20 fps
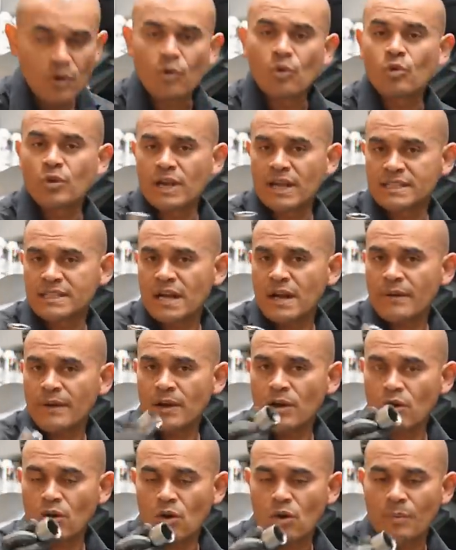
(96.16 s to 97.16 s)
una llave
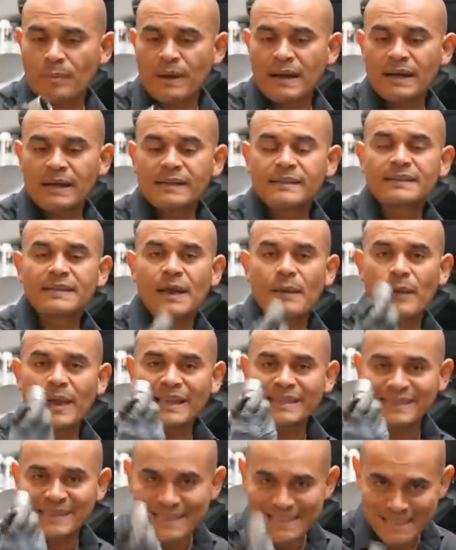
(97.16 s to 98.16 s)
o copa de
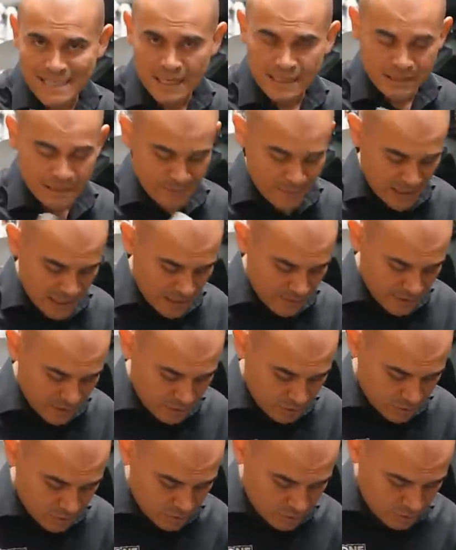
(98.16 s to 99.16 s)
27
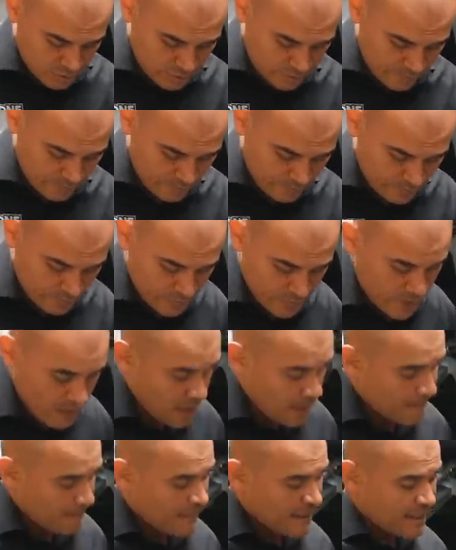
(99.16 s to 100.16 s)
milímetros.
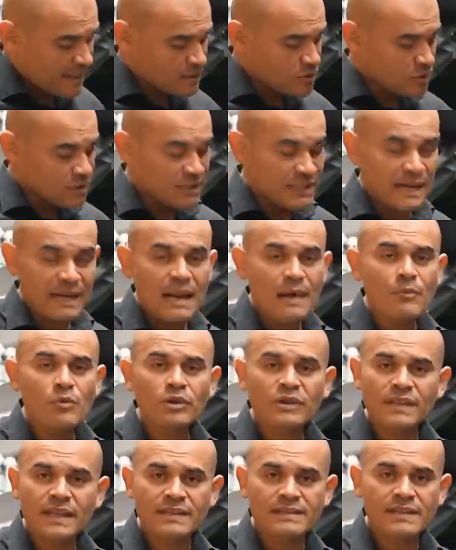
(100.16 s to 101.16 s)
Para soltar la
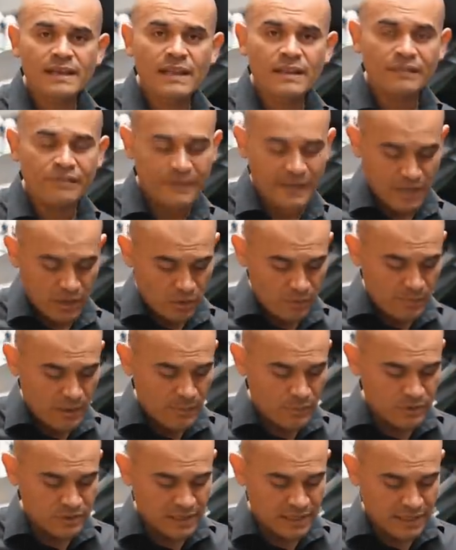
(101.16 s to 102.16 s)
mordaza del freno
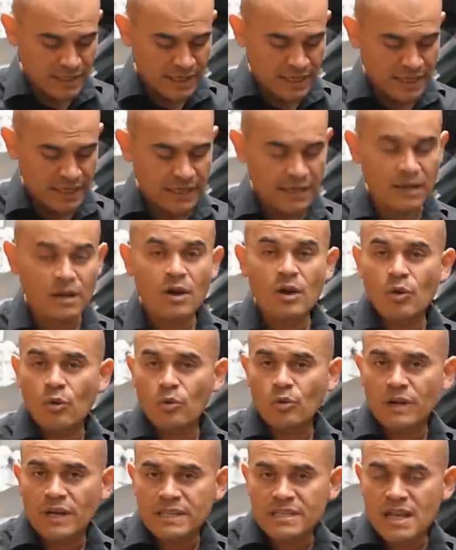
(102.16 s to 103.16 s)
vamos a requerir
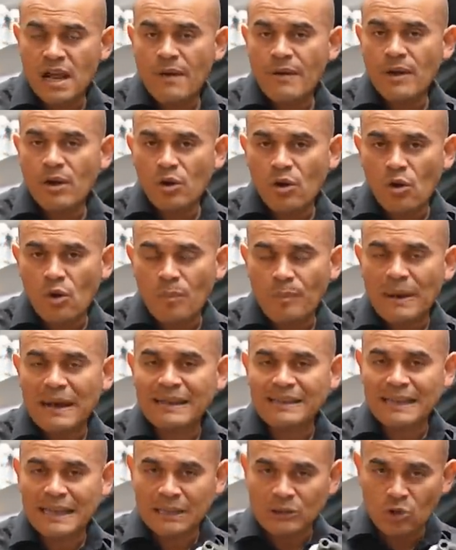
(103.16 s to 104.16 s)
una llave o copa
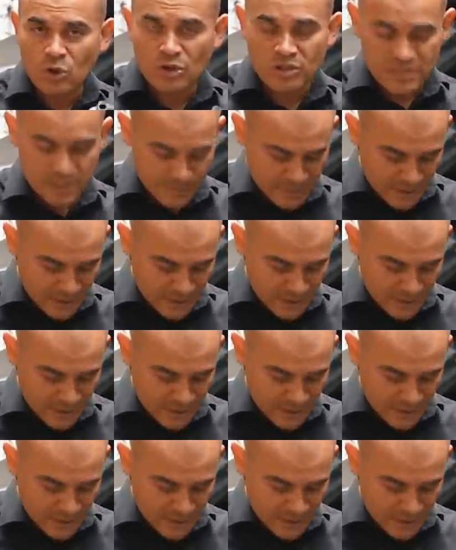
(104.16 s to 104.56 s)
de 12